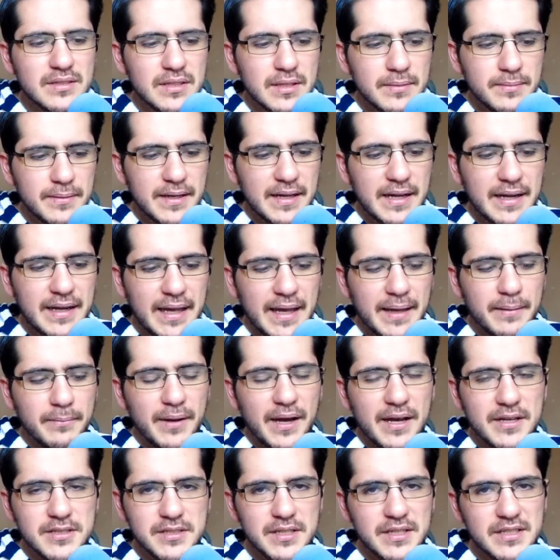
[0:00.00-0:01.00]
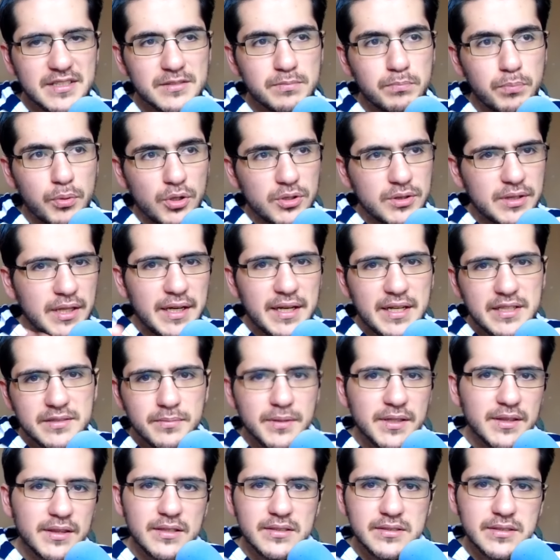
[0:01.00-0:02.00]
significa que va a hacer explotar las
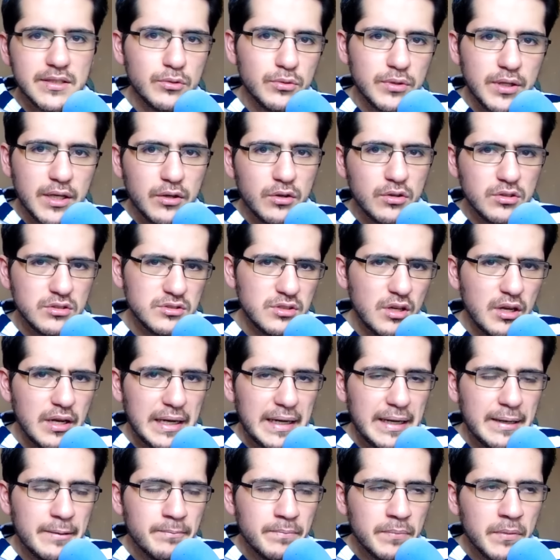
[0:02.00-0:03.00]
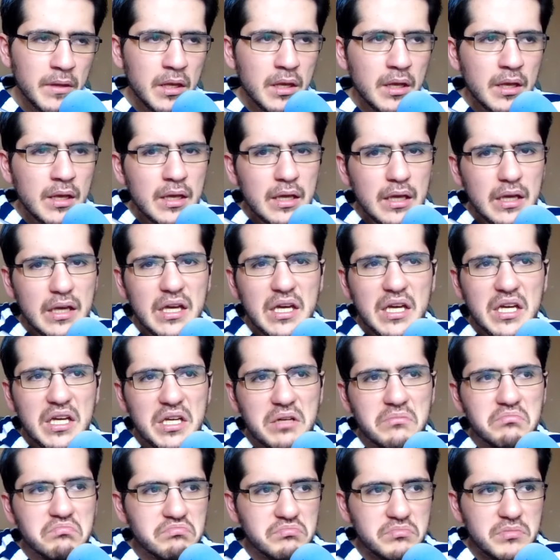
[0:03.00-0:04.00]
ventas de una consola.
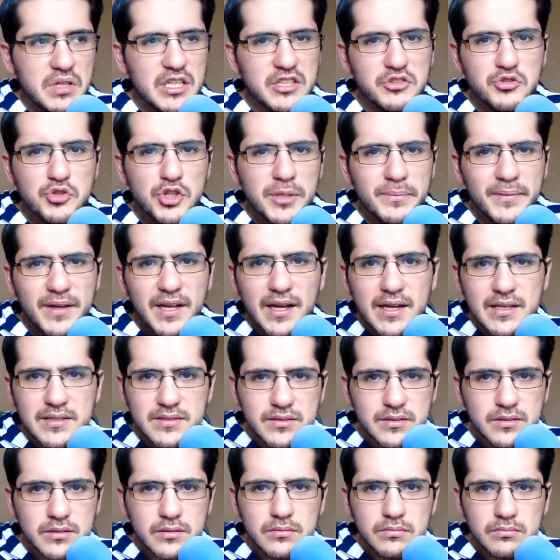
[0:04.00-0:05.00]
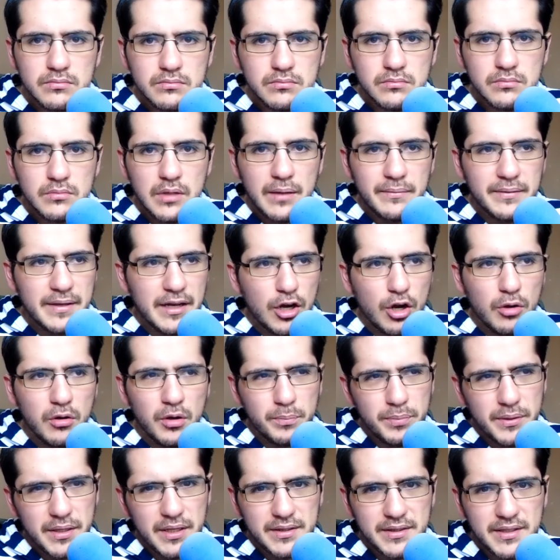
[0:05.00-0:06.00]
Eh, el Dreamcast había como
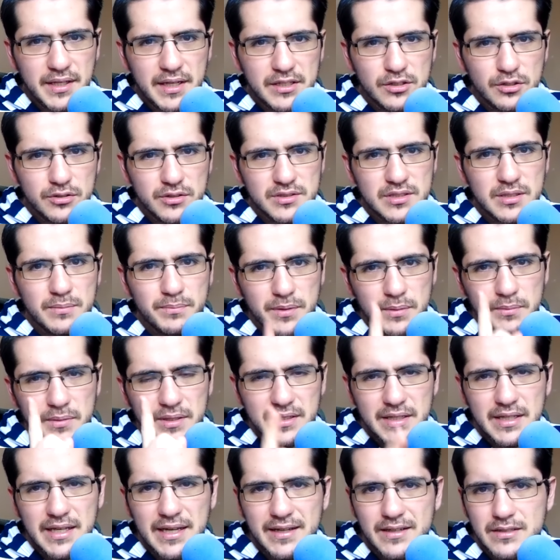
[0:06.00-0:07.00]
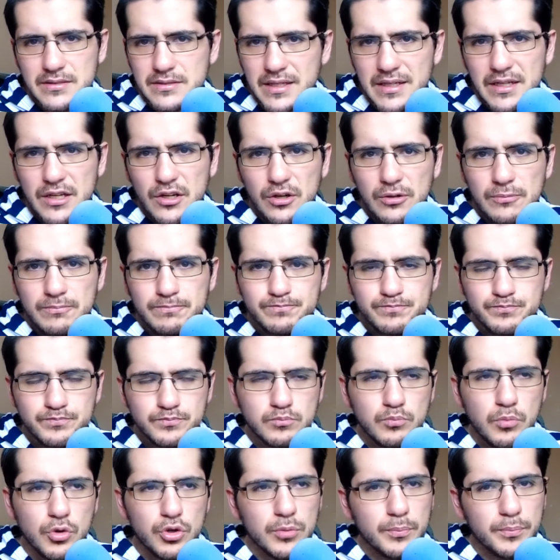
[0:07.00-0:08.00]
piratearlo desde el primer día que salió
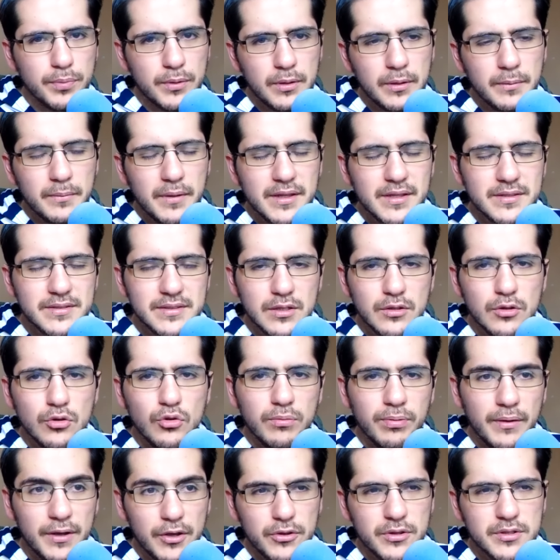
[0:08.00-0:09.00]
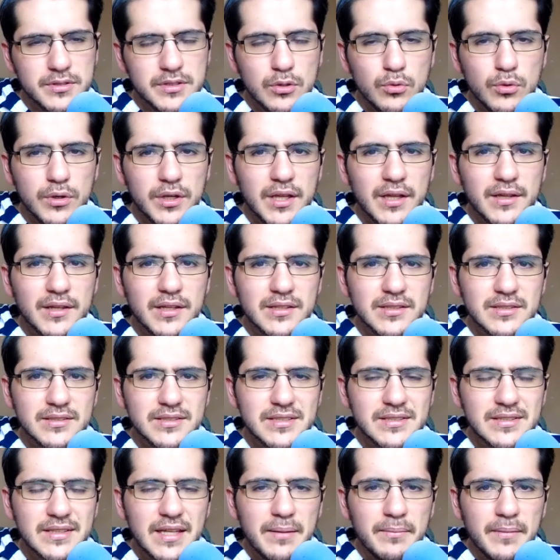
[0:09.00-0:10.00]
por un problema de un fallo de seguridad del
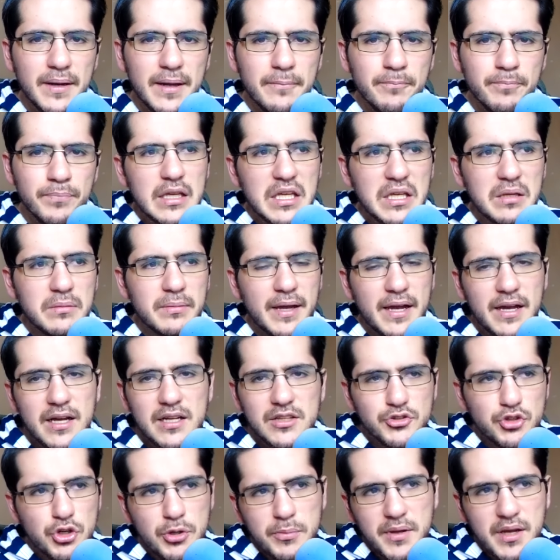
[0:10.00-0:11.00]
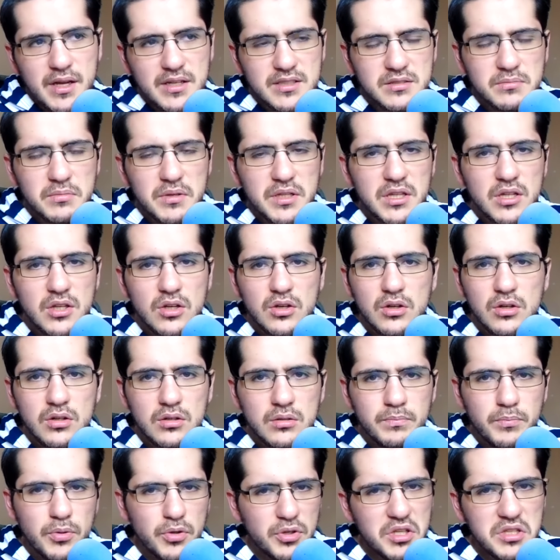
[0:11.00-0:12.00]
sistema. Y vean, el Dreamcast vendió
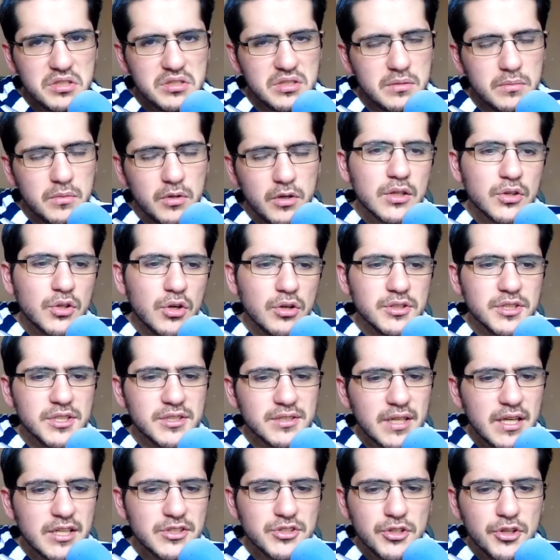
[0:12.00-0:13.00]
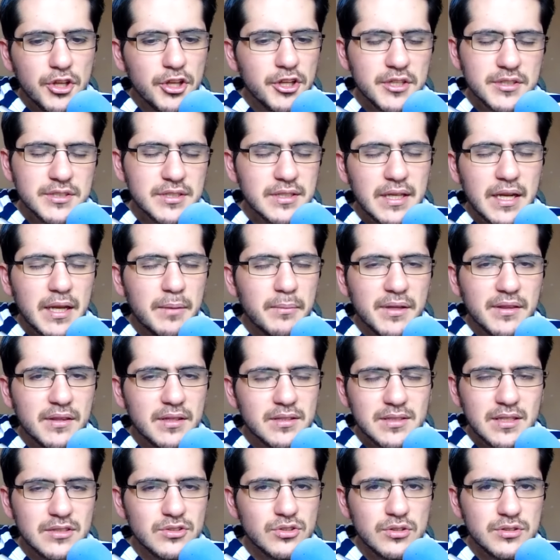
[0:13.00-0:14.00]
poquísimo. Entonces, eso no necesariamente
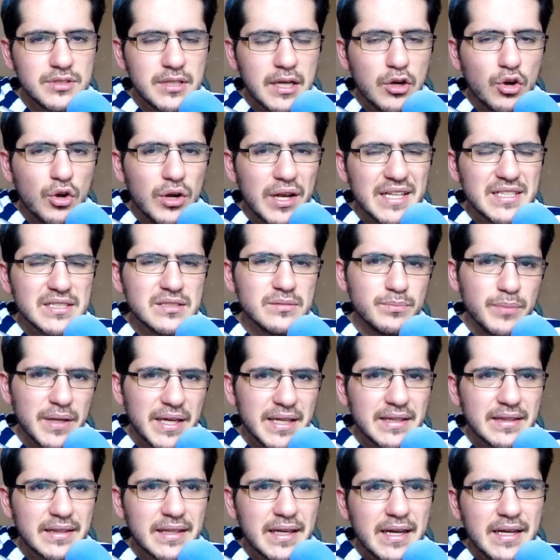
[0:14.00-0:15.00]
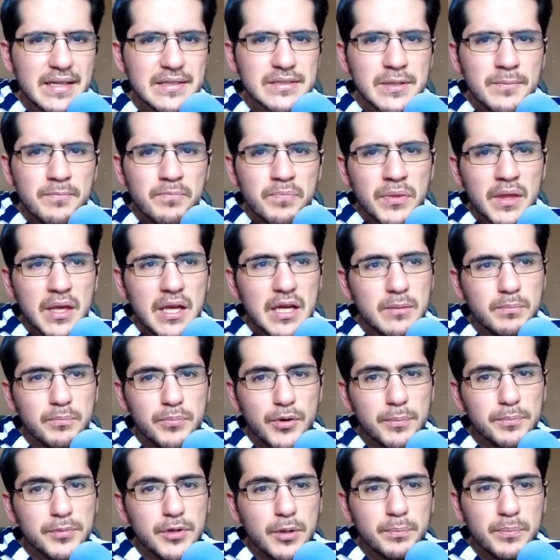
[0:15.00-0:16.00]
se asocia con las ventas, el
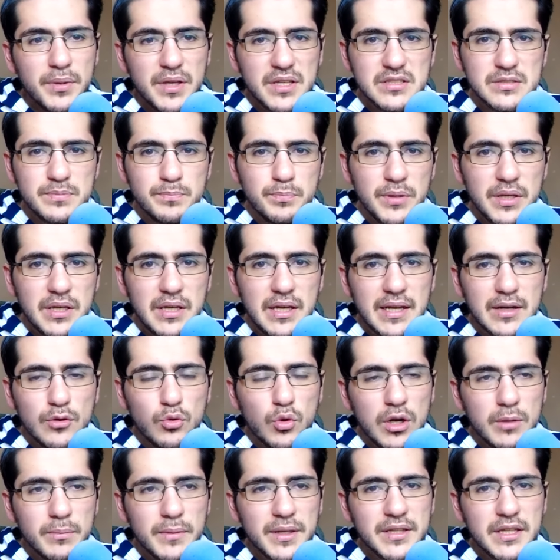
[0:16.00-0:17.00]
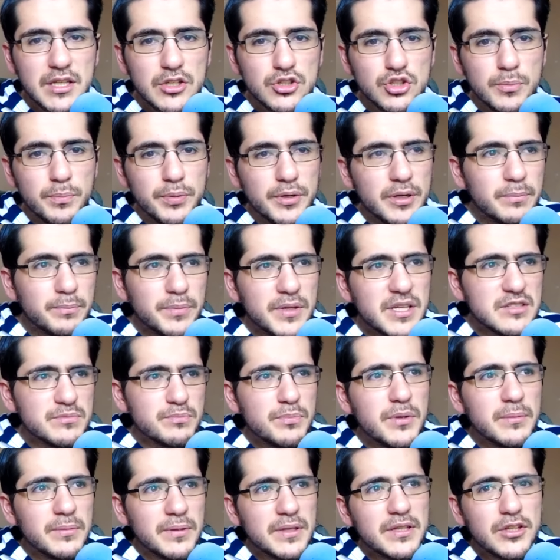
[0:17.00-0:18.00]
propio PSP al cual me han dicho, pero el
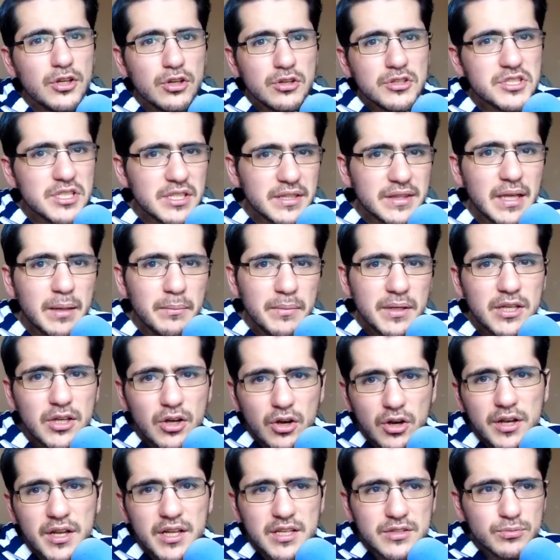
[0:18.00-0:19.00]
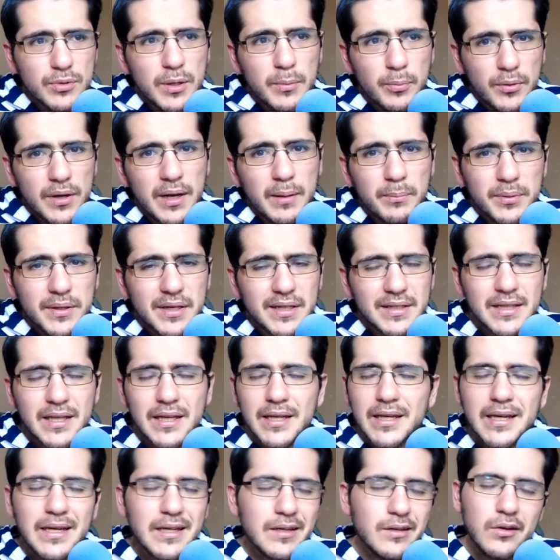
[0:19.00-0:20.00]
PSP vendió 80 millones, fue por la
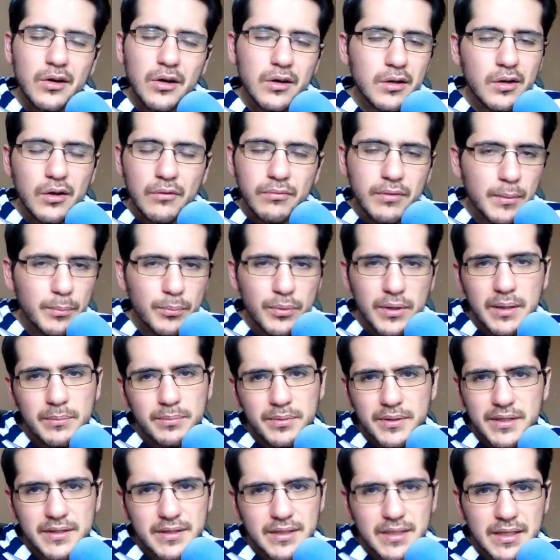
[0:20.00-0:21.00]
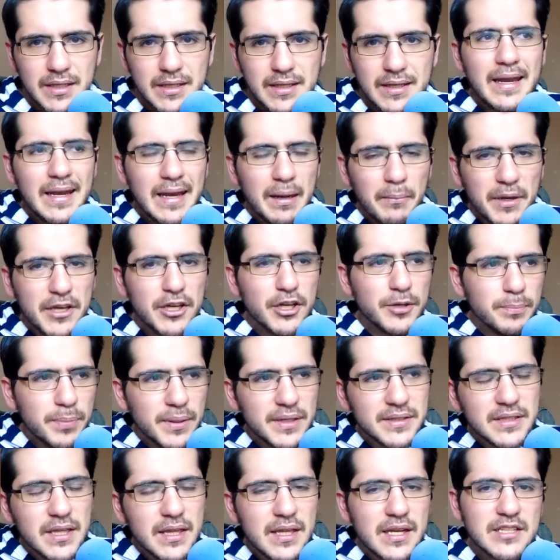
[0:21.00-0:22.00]
piratería. No, no fue por la piratería. La mayor
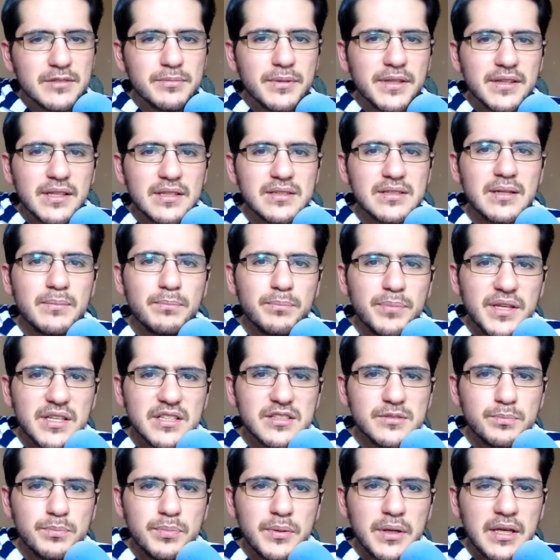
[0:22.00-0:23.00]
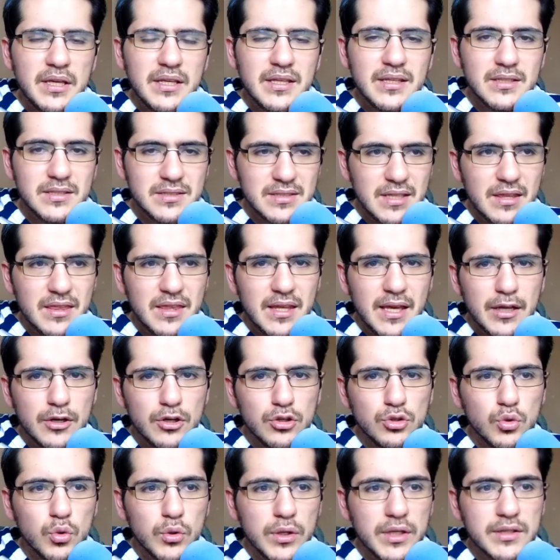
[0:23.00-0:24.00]
parte de las ventas del PSP se
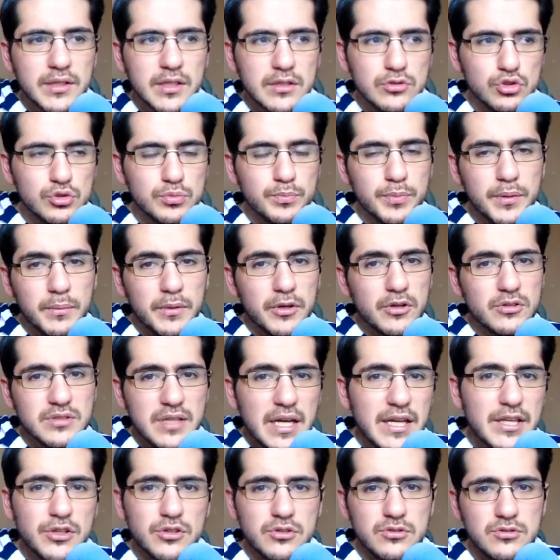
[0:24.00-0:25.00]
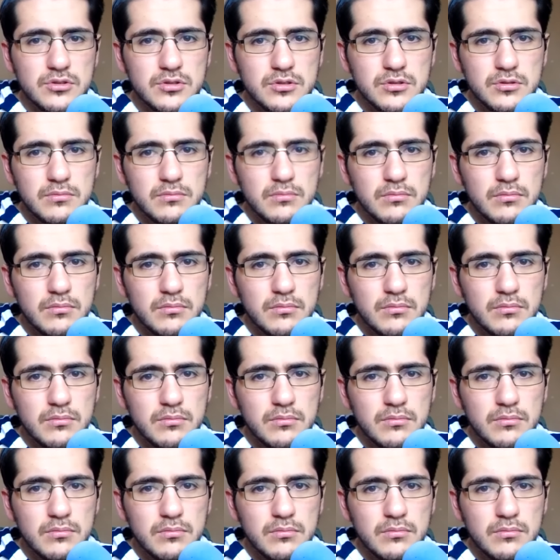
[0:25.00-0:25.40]
dieron durante sus primeros años.